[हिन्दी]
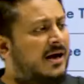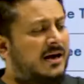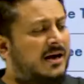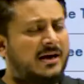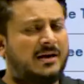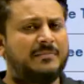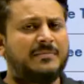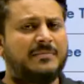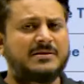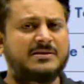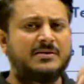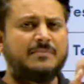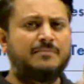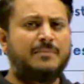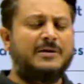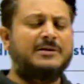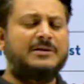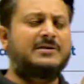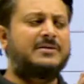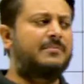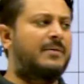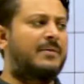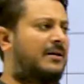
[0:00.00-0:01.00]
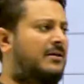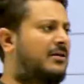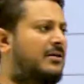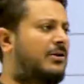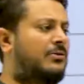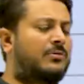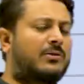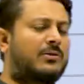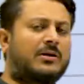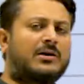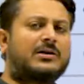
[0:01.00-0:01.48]
अगर मैं सिंपल सी बात
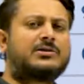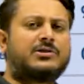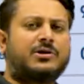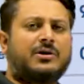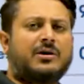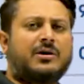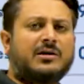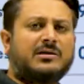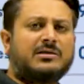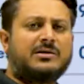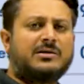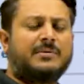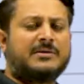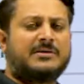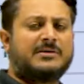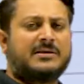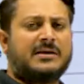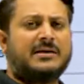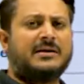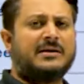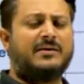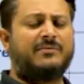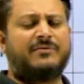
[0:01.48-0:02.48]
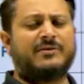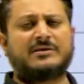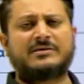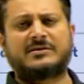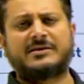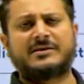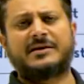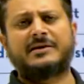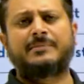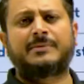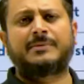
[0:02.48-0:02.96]
करूं अगर जियोलॉजी बस का या फर्स्ट
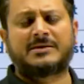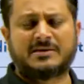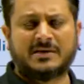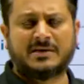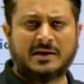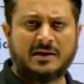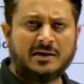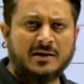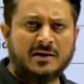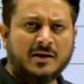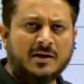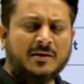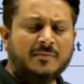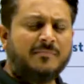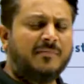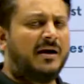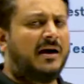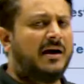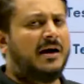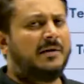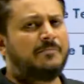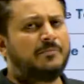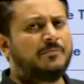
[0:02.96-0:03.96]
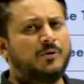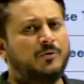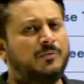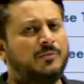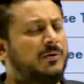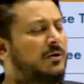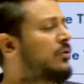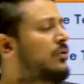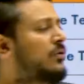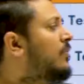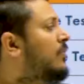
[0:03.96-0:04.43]
एड बस का मैं आपको
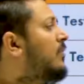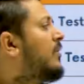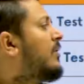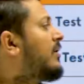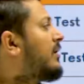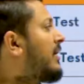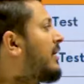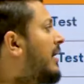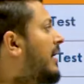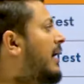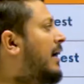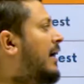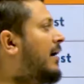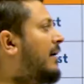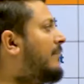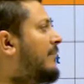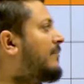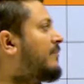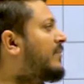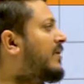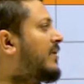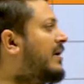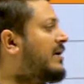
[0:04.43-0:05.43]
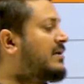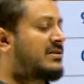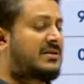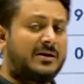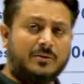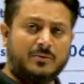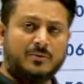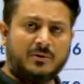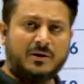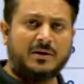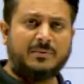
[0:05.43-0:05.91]
बोलू कि हाँ या
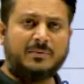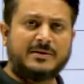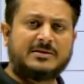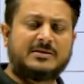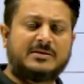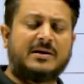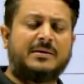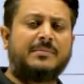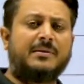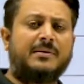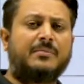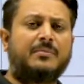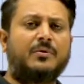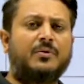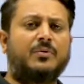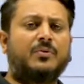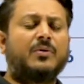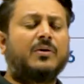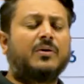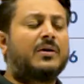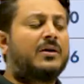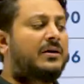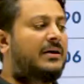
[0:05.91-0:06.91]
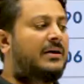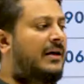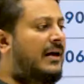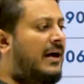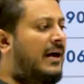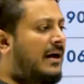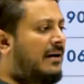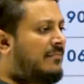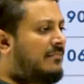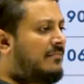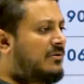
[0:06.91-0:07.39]
सर्कुलर बस का मैं बोलूँ कि
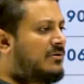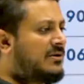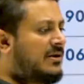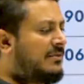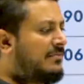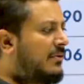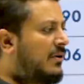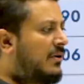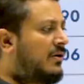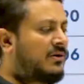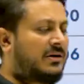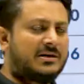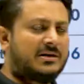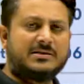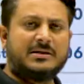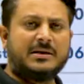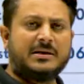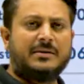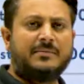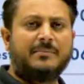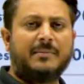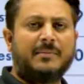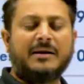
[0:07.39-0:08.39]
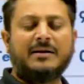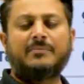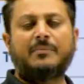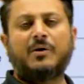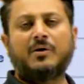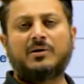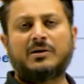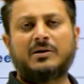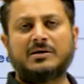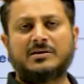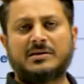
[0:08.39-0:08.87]
यार मुझे मॉक टेस्ट मैं
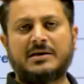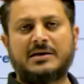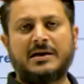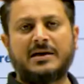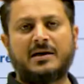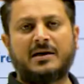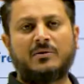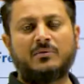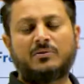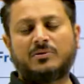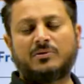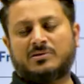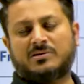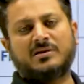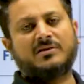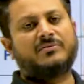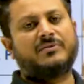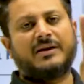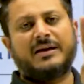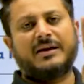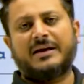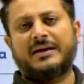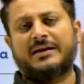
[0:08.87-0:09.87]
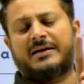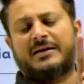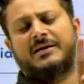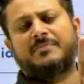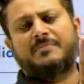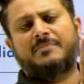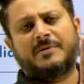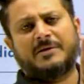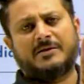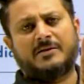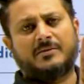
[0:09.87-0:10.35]
मॉक टेस्ट ले रहा हूँ तो सिर्फ सिर्फ एक ही
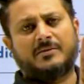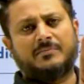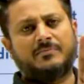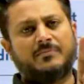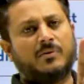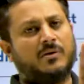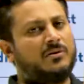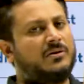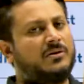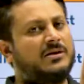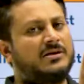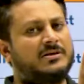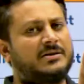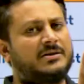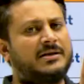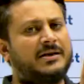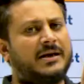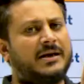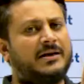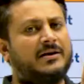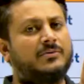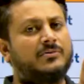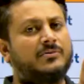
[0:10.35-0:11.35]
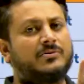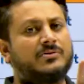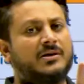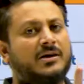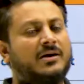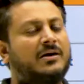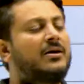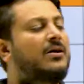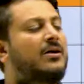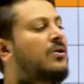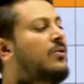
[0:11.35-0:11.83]
मॉक टेस्ट नहीं रहेगा
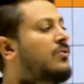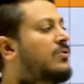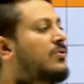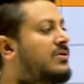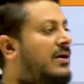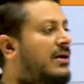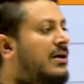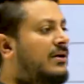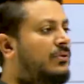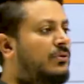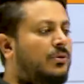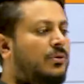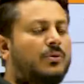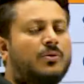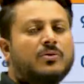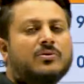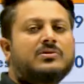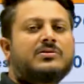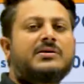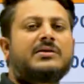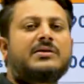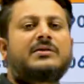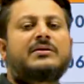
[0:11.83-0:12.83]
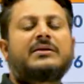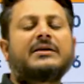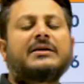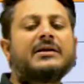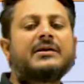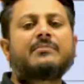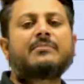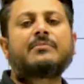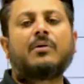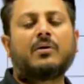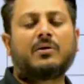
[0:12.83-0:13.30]
उसका उसका दो से
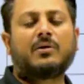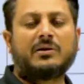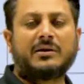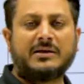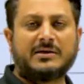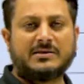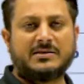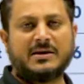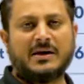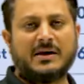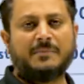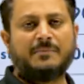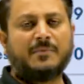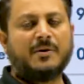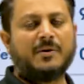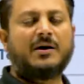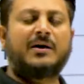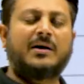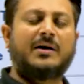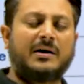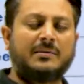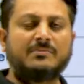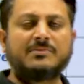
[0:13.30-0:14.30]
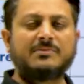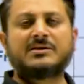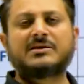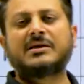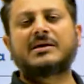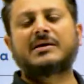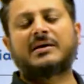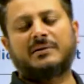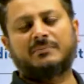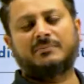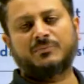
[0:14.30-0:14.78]
तीन मॉक टेस्ट आपका कम से
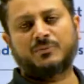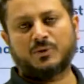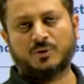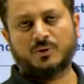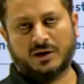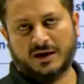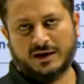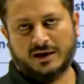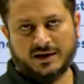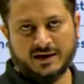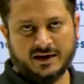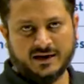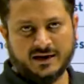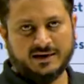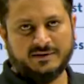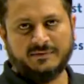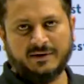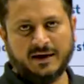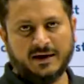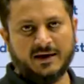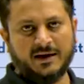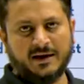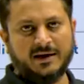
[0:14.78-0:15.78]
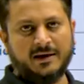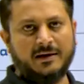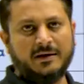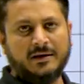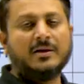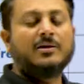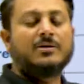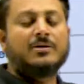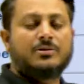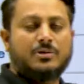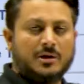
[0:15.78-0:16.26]
कम तो रहने ही वाला है
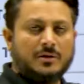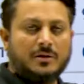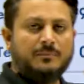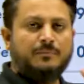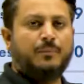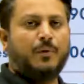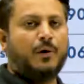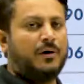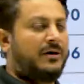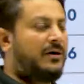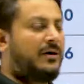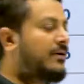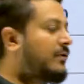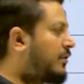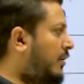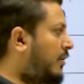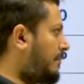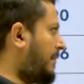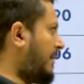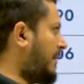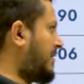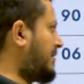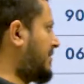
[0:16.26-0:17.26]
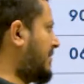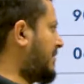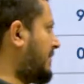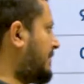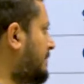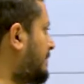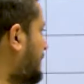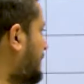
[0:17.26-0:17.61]
जो इंपॉर्टेंट टॉपिक्स हैं